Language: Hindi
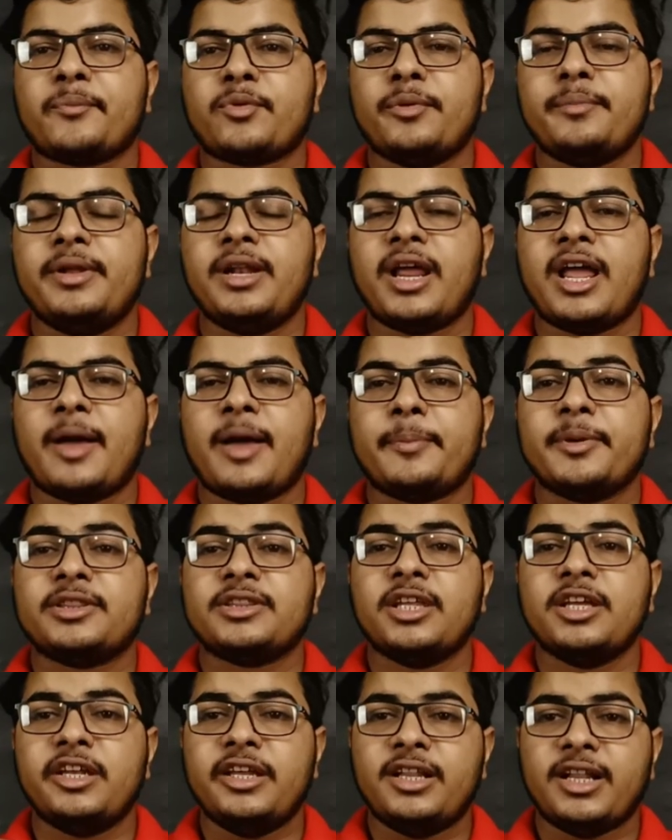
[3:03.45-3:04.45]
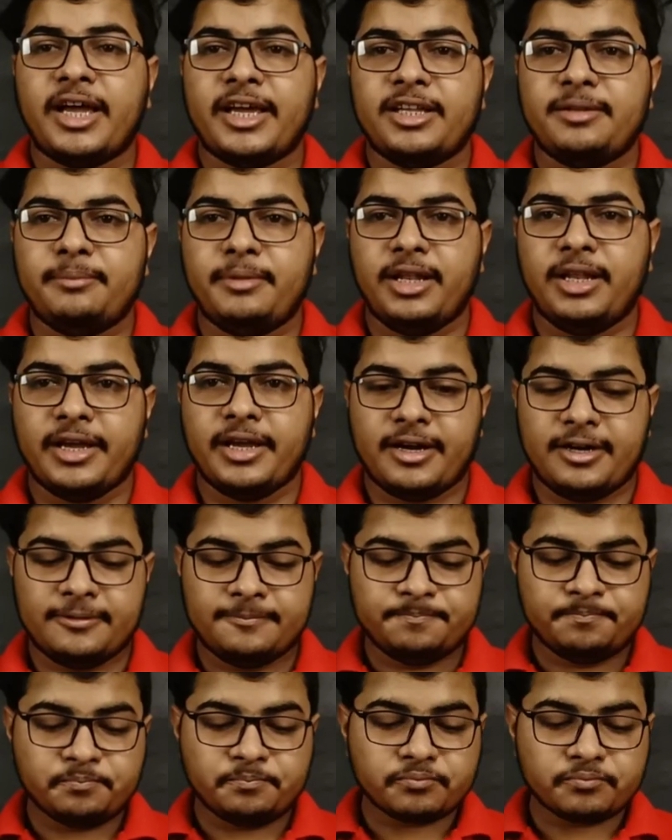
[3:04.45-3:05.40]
आपको मिलेगा यहाँ पे थ्री लाइन मिलेगा